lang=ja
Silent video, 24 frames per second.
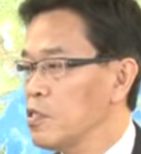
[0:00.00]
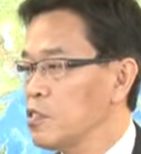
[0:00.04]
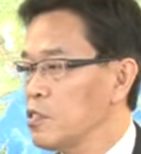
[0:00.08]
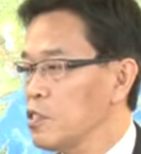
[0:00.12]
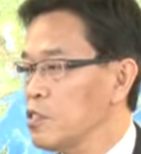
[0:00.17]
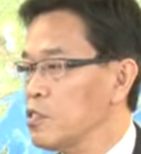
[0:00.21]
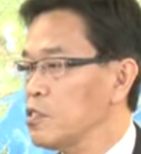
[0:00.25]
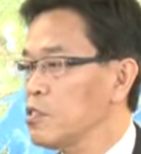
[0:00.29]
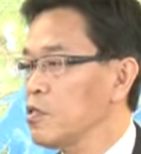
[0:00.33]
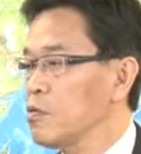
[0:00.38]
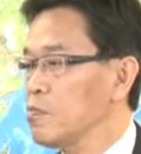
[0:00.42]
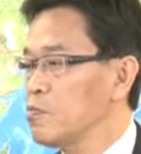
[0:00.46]

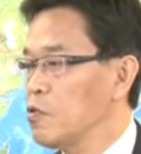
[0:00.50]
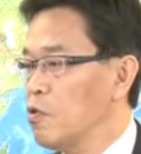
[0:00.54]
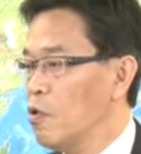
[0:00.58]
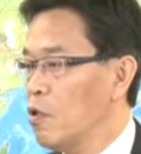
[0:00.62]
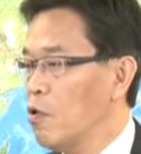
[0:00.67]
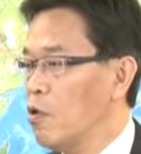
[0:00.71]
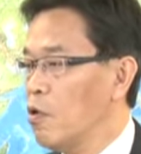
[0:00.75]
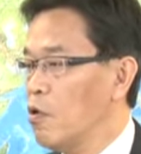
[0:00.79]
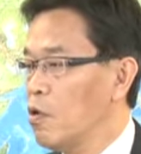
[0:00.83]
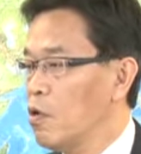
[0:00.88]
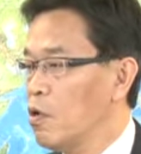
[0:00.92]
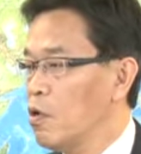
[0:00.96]
システム
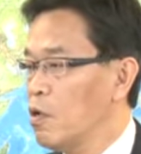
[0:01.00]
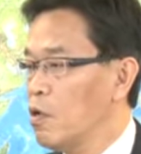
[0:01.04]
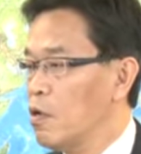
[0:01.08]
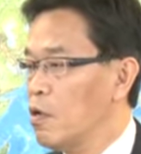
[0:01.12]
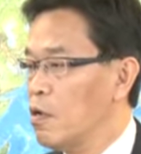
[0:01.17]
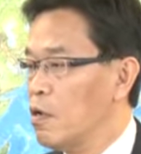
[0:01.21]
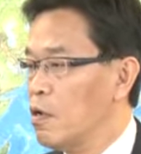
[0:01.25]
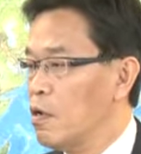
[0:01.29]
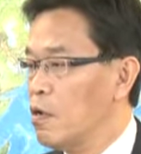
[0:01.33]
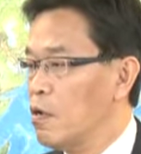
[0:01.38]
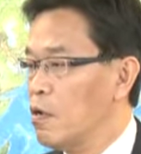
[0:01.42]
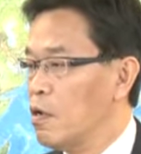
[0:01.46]
を
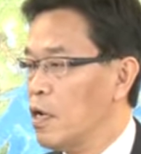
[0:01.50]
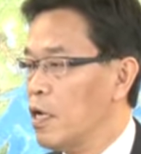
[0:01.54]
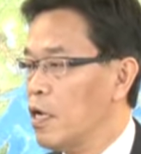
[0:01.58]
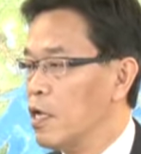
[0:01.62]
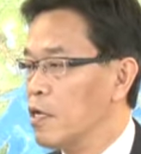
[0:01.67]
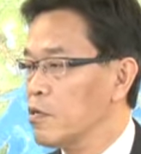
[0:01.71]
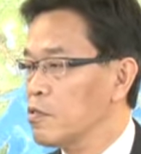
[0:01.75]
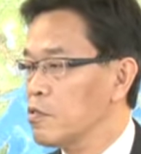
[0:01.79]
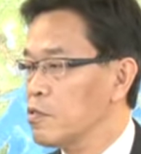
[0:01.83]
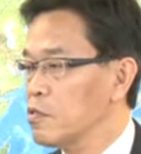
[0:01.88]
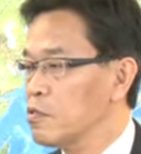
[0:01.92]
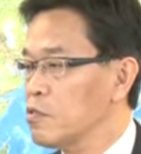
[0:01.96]

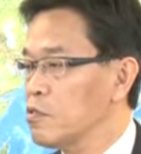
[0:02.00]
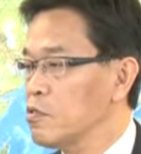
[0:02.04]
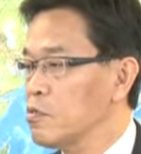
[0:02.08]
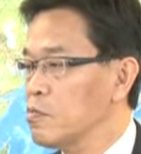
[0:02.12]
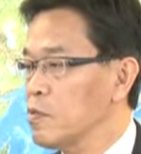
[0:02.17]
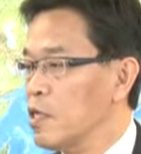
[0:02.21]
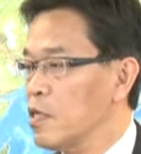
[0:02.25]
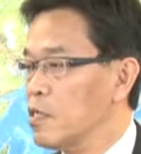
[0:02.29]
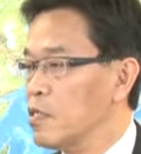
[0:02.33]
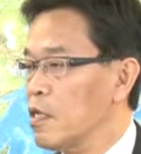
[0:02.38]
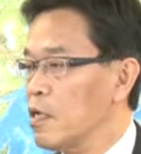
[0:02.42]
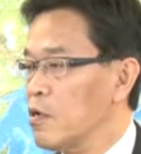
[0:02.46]
早く作る
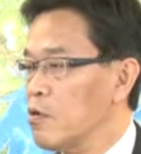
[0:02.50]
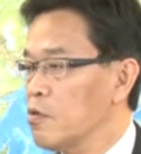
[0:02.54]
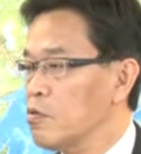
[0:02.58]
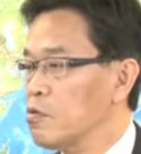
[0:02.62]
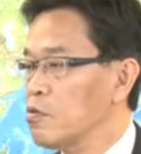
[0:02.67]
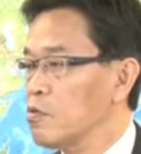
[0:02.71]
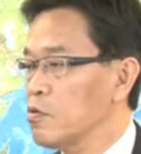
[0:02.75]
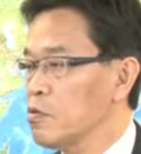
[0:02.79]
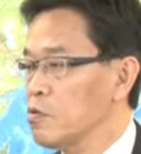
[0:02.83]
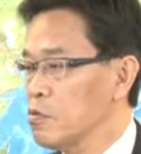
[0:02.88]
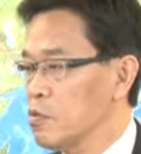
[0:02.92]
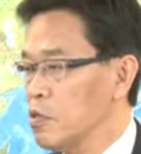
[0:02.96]
べきだろう
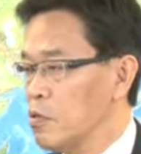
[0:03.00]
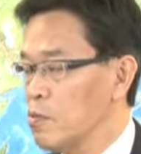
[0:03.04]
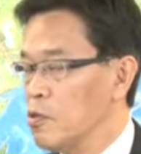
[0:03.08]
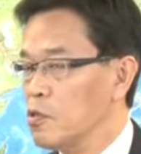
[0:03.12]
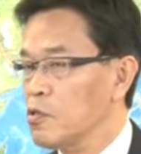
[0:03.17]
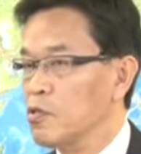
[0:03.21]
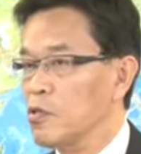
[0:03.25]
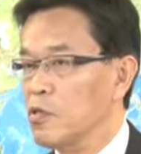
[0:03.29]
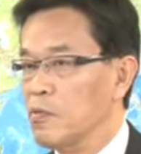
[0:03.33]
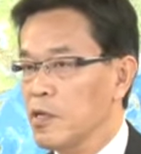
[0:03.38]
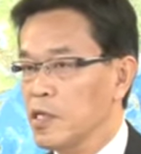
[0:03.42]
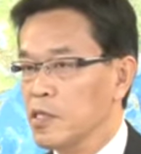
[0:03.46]
というふうに思っ
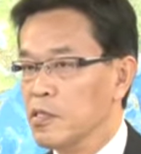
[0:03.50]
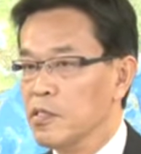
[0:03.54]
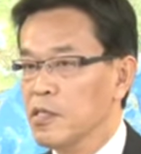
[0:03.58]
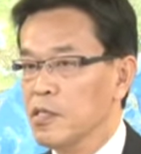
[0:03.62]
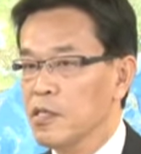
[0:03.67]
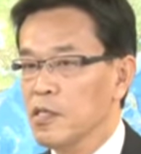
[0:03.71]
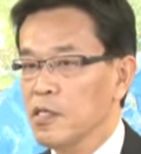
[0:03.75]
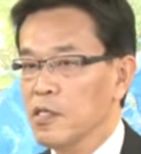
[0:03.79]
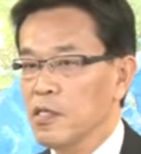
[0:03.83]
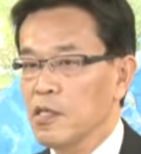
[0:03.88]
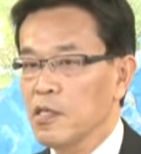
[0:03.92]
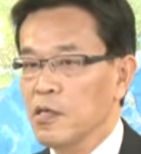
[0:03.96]
ていま
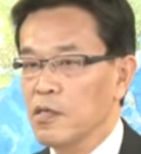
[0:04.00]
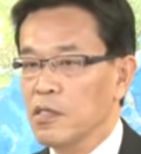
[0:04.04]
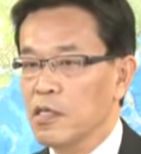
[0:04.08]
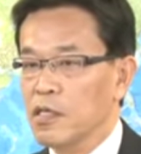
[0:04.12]
す。